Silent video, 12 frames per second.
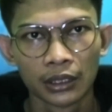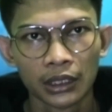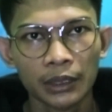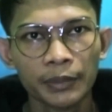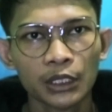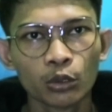
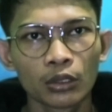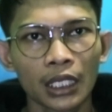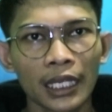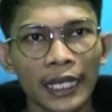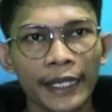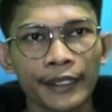
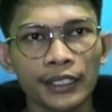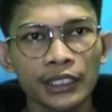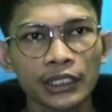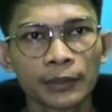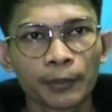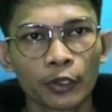dibentuklah
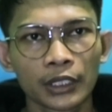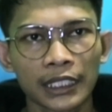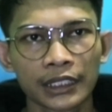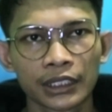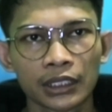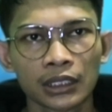Against
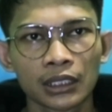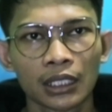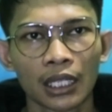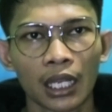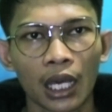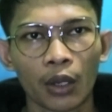Protection
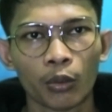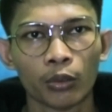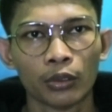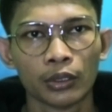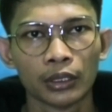Law